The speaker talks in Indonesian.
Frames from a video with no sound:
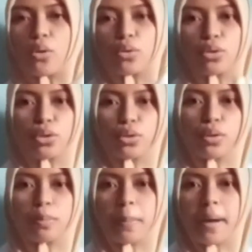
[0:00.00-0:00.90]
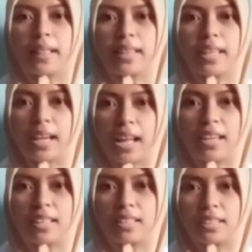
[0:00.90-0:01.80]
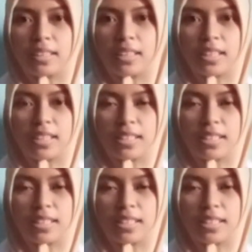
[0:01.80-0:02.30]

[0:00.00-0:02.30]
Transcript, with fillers: untuk mematikan e,